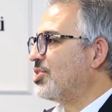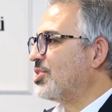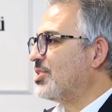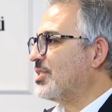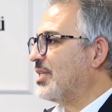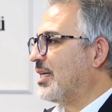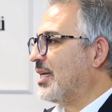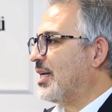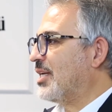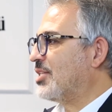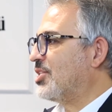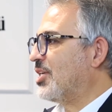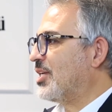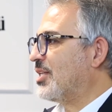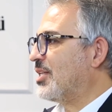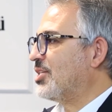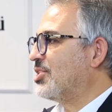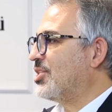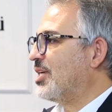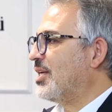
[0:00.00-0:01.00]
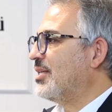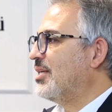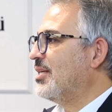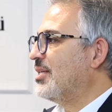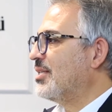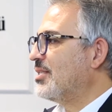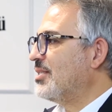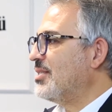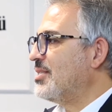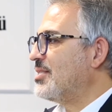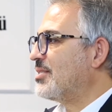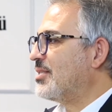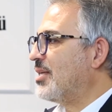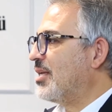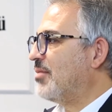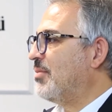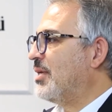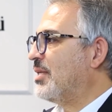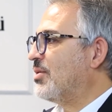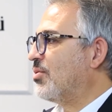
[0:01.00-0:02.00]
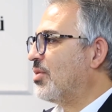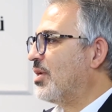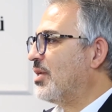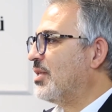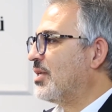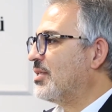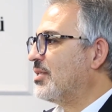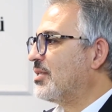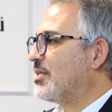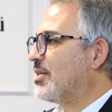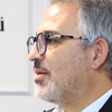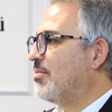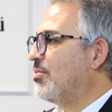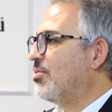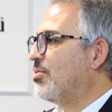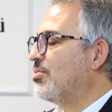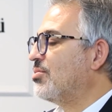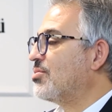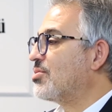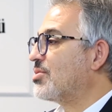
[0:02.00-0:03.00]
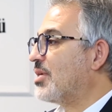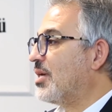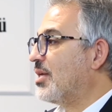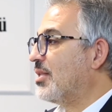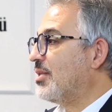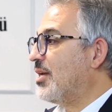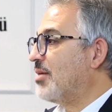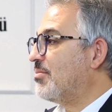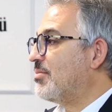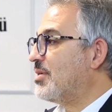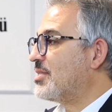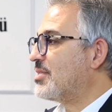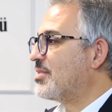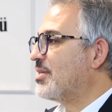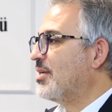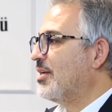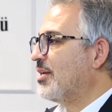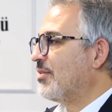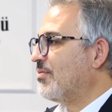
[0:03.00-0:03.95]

dışında gerçekleşen istenmeyen olayların kabulünü sağlayamaz